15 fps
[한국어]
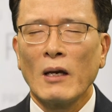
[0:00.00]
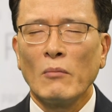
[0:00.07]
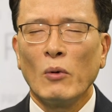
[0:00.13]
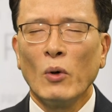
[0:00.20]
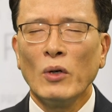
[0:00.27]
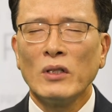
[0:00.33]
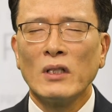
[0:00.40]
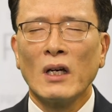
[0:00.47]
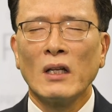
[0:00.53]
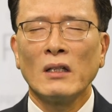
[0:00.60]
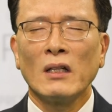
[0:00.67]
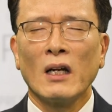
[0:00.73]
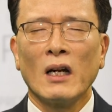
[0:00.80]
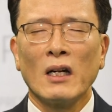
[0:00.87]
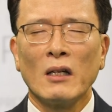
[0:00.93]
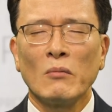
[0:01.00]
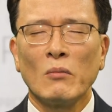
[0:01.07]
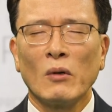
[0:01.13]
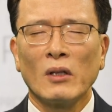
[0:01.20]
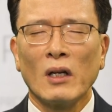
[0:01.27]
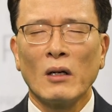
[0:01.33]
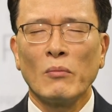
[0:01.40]
보이지 않는
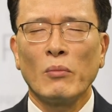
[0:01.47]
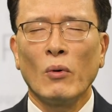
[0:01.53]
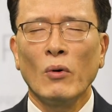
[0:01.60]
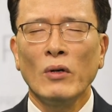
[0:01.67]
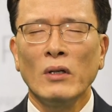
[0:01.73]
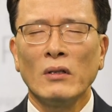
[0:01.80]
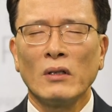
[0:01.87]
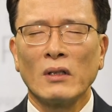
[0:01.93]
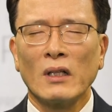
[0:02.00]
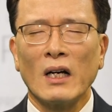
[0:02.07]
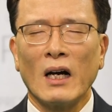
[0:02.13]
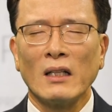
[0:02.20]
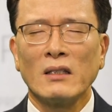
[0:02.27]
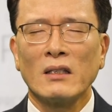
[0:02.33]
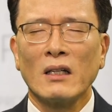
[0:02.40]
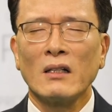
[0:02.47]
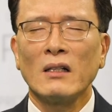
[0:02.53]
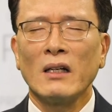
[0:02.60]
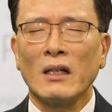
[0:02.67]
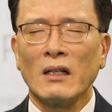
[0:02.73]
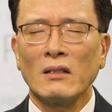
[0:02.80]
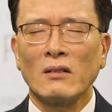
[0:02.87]
하나님보다 보이는
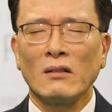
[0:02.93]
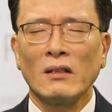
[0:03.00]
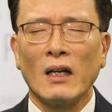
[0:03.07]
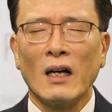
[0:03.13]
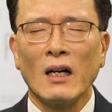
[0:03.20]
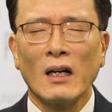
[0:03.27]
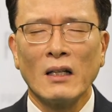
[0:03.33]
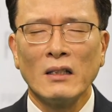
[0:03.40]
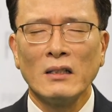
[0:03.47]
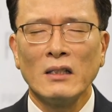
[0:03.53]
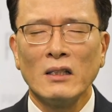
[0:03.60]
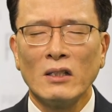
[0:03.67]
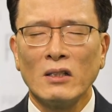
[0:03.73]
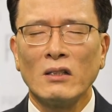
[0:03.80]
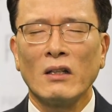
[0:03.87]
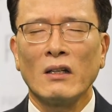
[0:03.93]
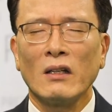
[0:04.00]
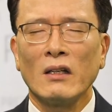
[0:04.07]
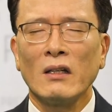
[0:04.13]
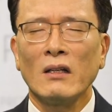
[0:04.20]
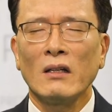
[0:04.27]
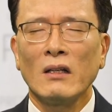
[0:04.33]
가짜를 향해서 나아가는 이
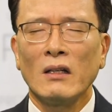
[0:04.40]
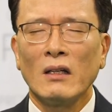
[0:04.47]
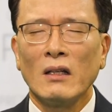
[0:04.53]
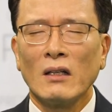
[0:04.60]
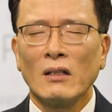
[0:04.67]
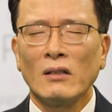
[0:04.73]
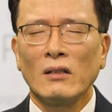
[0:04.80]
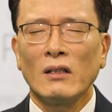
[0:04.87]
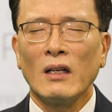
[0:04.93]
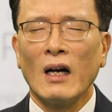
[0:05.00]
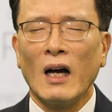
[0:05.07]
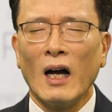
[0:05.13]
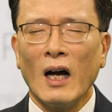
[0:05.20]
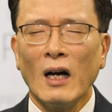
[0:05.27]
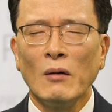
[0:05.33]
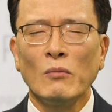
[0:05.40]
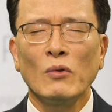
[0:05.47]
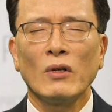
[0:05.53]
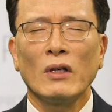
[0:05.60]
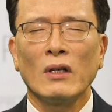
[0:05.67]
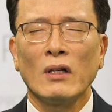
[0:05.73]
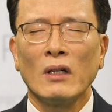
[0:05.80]
시대에 그들이
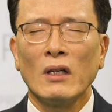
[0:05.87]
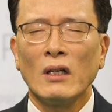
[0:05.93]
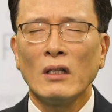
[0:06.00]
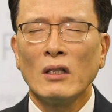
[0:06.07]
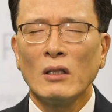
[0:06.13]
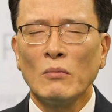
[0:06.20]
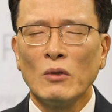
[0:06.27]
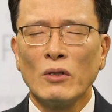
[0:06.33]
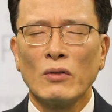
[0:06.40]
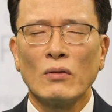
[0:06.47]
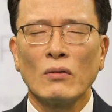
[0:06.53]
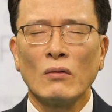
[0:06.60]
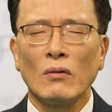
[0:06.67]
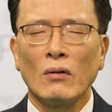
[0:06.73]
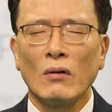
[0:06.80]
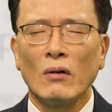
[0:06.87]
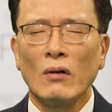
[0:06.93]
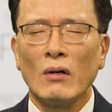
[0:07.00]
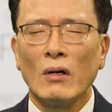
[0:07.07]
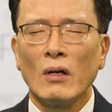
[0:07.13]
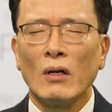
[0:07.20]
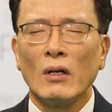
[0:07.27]
아무리 힘을 쓰고
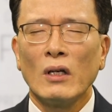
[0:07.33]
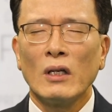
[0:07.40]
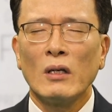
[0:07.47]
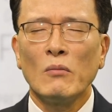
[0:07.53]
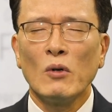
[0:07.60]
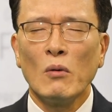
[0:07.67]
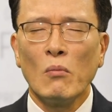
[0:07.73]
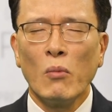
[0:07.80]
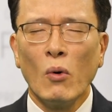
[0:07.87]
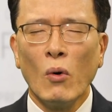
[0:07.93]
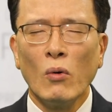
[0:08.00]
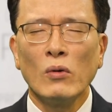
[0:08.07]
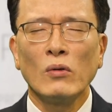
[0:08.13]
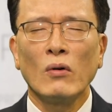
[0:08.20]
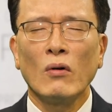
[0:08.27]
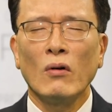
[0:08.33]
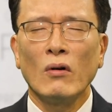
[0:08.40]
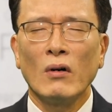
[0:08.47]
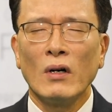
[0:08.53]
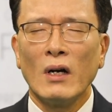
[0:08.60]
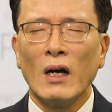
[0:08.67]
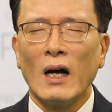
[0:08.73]
힘을 모으고
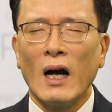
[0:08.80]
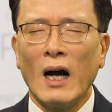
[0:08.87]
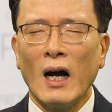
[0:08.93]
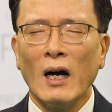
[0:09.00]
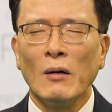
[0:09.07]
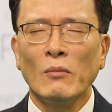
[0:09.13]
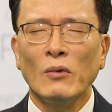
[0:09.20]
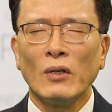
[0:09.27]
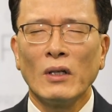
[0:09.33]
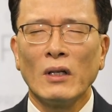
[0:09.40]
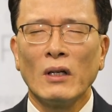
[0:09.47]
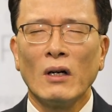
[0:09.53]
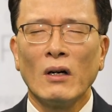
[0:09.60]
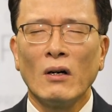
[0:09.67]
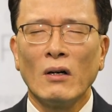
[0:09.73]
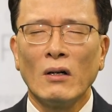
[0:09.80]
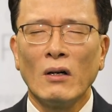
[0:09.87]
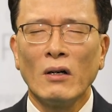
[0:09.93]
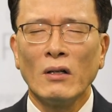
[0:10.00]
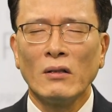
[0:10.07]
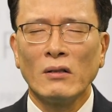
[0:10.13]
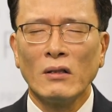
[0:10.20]
아무리
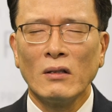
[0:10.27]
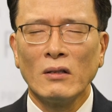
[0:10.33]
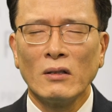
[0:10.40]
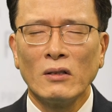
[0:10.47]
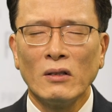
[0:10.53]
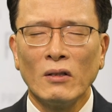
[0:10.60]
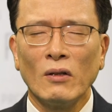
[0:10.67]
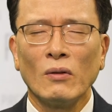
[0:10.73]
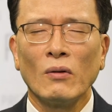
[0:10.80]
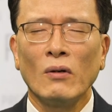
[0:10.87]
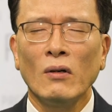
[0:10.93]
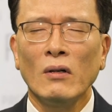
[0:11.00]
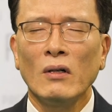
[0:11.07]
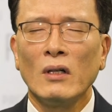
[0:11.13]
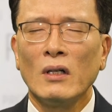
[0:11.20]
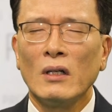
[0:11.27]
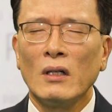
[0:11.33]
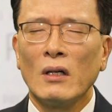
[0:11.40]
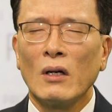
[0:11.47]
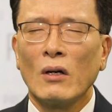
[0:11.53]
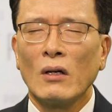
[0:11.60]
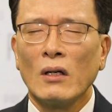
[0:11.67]
허리띠를 띄어도
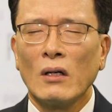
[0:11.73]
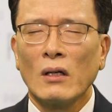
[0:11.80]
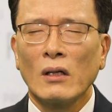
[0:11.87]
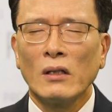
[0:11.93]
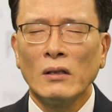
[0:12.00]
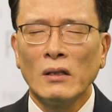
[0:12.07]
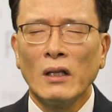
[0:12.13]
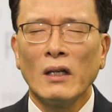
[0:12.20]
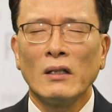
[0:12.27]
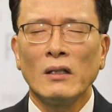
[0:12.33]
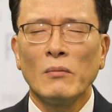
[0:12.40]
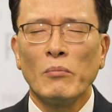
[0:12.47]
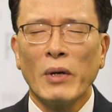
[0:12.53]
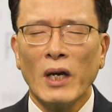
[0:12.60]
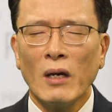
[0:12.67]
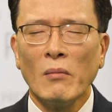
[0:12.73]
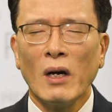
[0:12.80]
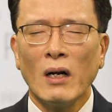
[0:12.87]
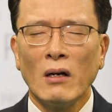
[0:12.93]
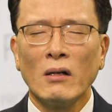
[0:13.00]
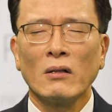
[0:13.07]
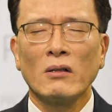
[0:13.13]
끝내는
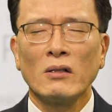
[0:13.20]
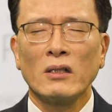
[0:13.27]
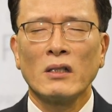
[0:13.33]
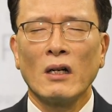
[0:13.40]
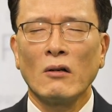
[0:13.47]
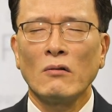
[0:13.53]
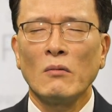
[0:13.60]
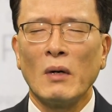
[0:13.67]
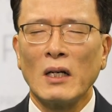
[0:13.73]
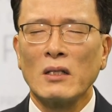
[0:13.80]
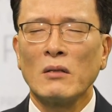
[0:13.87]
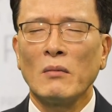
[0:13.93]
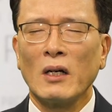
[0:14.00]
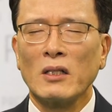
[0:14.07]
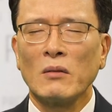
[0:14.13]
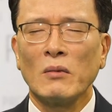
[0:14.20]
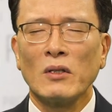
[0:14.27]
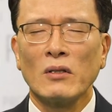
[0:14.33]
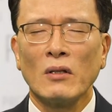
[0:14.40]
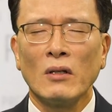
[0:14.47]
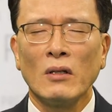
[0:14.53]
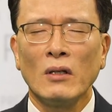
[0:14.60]
패망할 것이라고
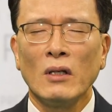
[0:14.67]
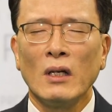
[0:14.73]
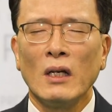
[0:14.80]
말씀하시면서